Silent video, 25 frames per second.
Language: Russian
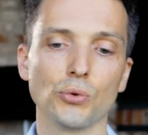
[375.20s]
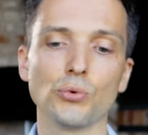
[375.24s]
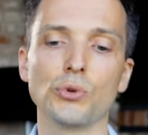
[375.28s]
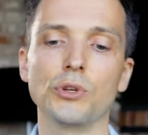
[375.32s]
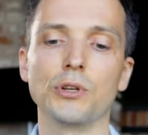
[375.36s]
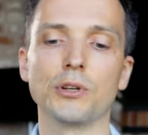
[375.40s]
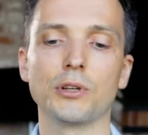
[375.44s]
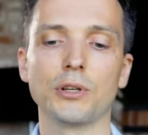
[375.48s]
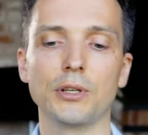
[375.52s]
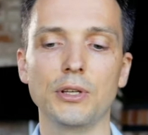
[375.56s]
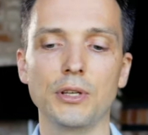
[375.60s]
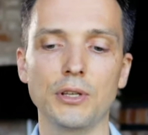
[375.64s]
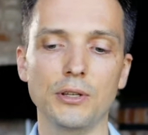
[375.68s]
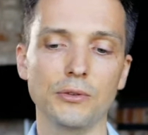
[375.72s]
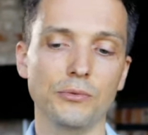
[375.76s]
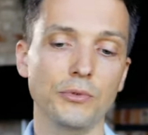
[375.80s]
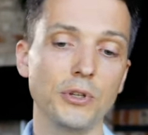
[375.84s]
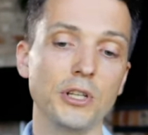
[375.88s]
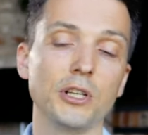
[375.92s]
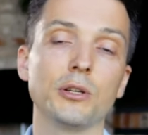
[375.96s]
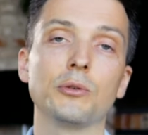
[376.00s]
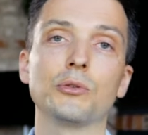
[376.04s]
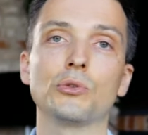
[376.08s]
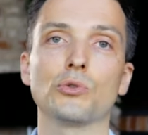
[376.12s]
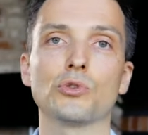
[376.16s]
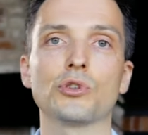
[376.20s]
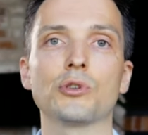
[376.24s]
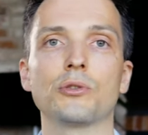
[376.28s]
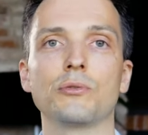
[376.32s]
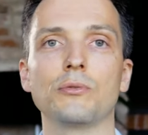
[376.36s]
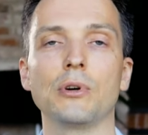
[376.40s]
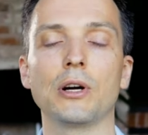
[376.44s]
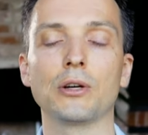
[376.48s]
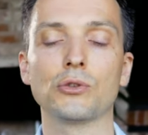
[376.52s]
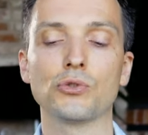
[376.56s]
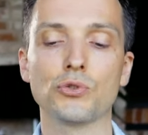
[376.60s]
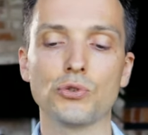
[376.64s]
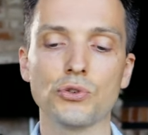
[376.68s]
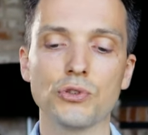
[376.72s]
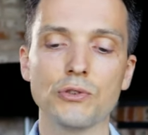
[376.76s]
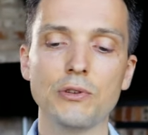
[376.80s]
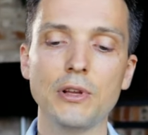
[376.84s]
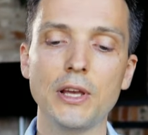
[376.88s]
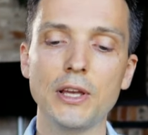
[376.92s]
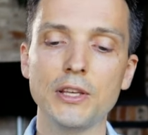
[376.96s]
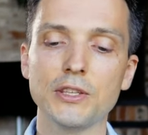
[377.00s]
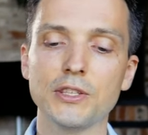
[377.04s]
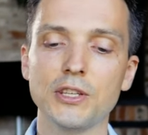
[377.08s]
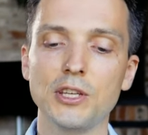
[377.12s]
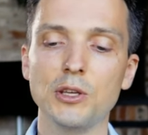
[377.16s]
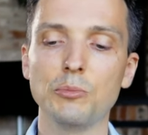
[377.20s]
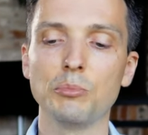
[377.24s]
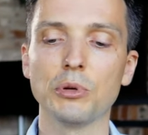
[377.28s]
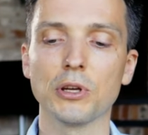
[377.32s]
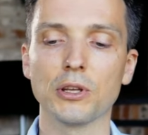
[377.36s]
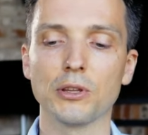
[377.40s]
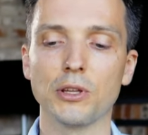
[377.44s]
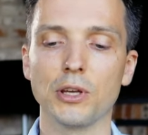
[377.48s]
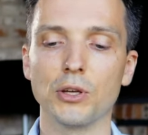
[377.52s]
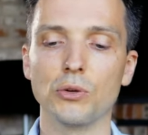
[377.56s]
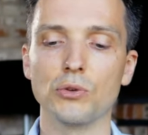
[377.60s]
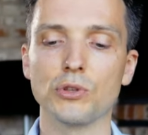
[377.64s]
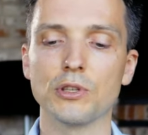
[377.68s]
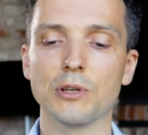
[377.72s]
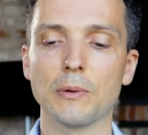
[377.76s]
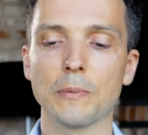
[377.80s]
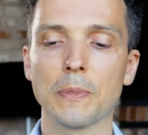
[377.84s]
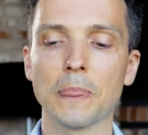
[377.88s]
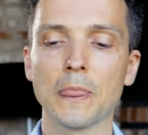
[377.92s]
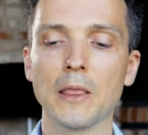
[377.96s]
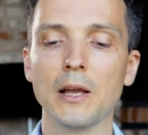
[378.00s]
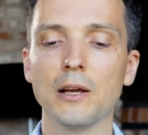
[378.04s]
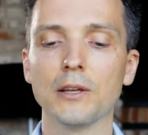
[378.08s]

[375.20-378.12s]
других, и вы их тоже осуществляете и передаете.